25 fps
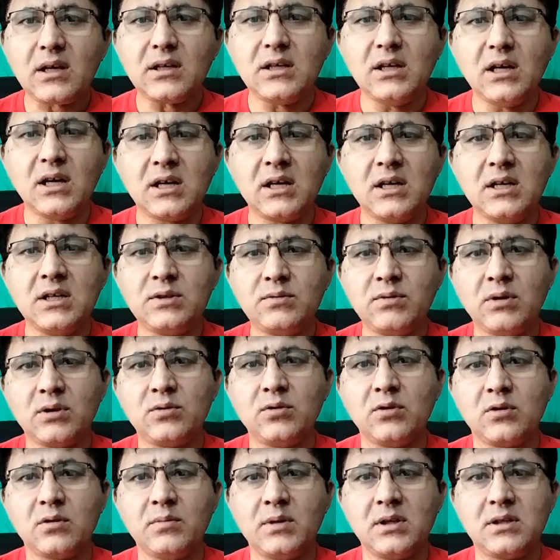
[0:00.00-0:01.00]
कि अगर इस
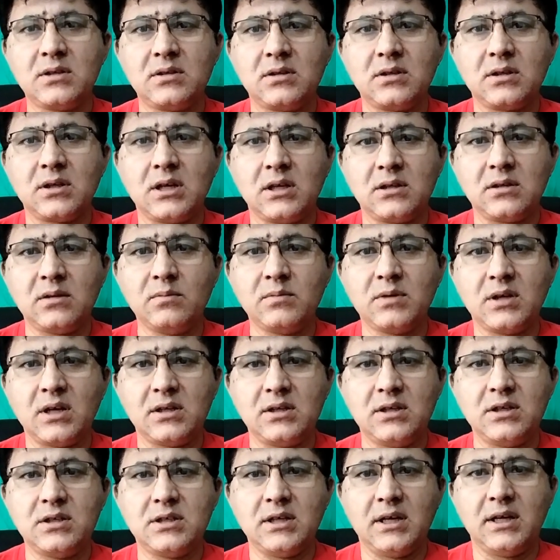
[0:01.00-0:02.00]
वक्त हुकूमत ख़त्म कर
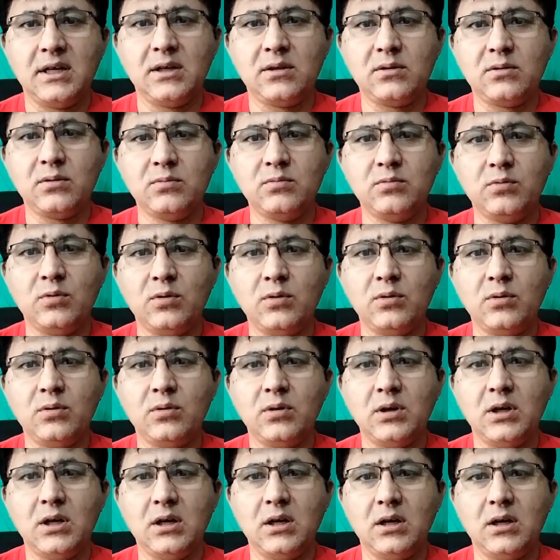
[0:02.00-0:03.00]
दी जाए तो वो
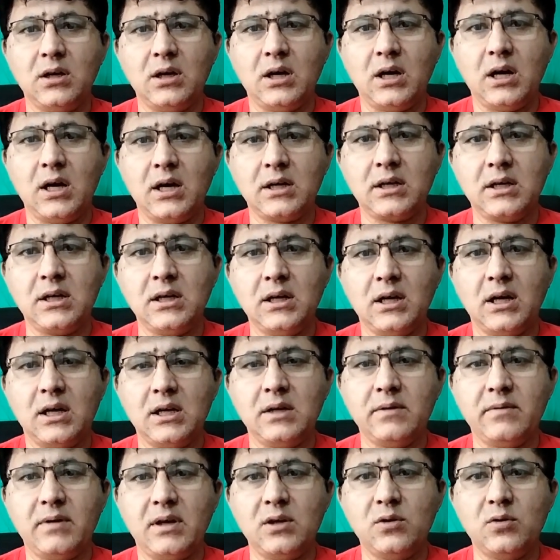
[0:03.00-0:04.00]
आगे
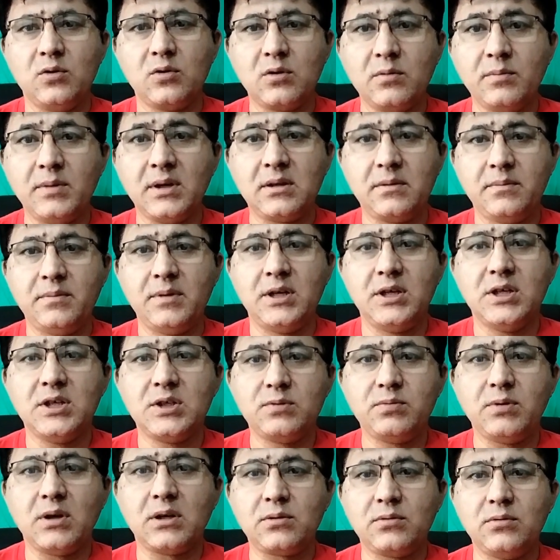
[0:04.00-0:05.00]
आने वाली हुकूमत में
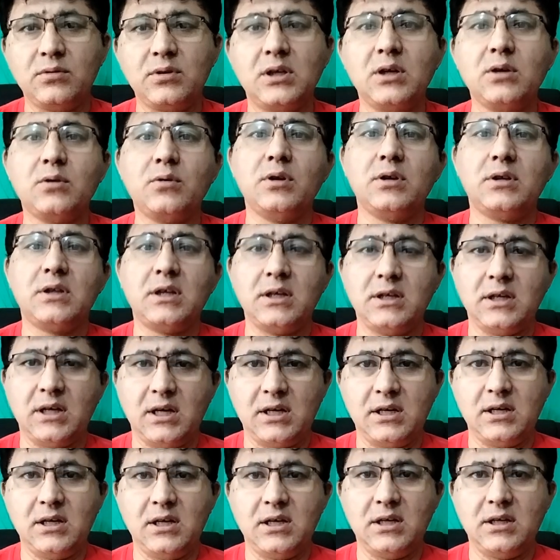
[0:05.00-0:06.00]
इस वक्त उनकी कोई
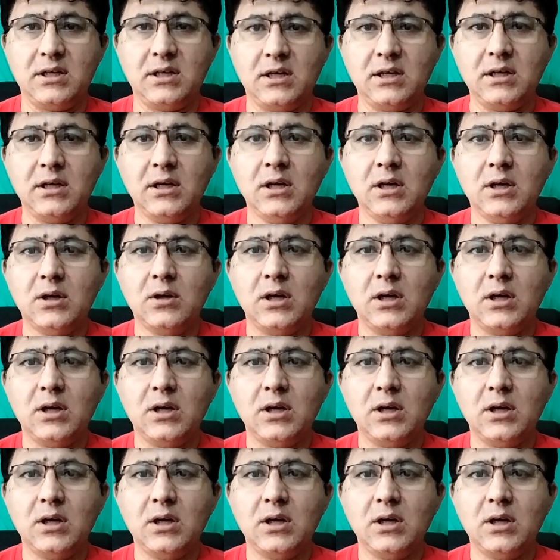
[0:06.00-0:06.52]
तैयारी नहीं है